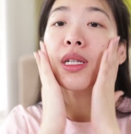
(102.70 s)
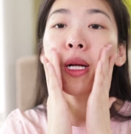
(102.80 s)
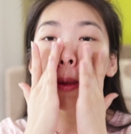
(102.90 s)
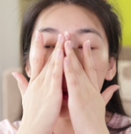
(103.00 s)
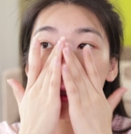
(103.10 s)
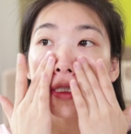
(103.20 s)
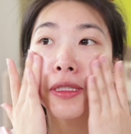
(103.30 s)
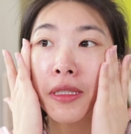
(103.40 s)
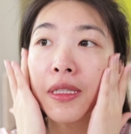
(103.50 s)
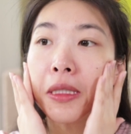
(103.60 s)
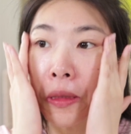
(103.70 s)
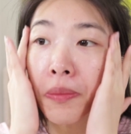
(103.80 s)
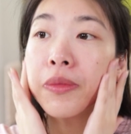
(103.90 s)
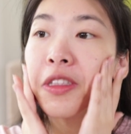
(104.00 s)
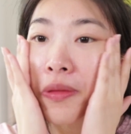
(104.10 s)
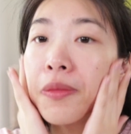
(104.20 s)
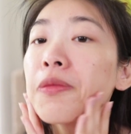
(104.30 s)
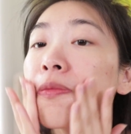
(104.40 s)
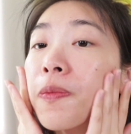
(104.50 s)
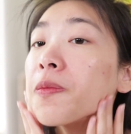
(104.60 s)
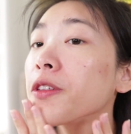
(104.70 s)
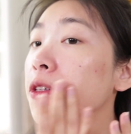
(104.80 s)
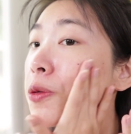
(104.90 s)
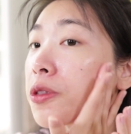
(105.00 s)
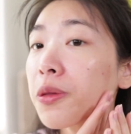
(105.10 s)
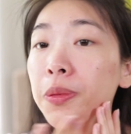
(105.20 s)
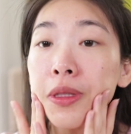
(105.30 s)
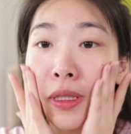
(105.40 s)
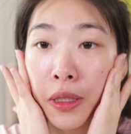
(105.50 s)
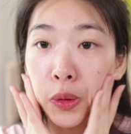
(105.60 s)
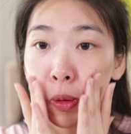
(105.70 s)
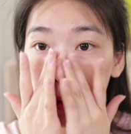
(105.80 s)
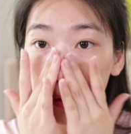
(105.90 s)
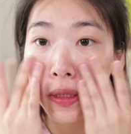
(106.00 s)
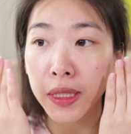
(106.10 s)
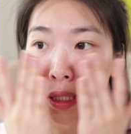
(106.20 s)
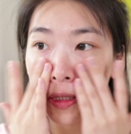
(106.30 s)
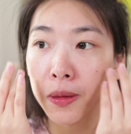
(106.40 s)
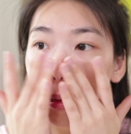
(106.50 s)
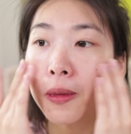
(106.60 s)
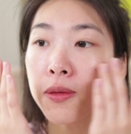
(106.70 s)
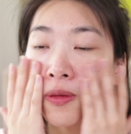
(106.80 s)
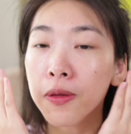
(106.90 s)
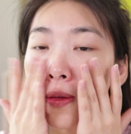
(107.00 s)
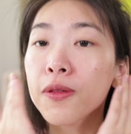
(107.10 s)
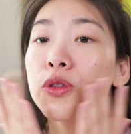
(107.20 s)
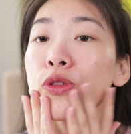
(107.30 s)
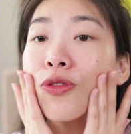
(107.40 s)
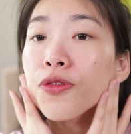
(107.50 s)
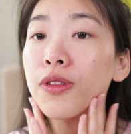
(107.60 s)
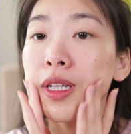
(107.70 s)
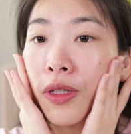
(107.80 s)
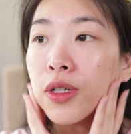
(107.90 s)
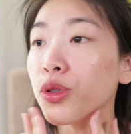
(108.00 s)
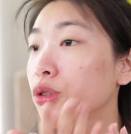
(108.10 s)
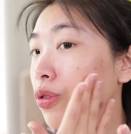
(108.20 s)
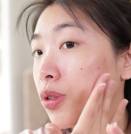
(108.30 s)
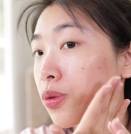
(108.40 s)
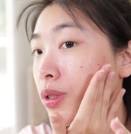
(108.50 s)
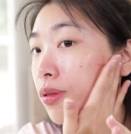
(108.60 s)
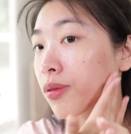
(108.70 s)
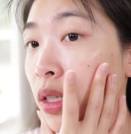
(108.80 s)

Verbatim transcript: 让我这个油痘皮感觉都挺舒服，但又很水润。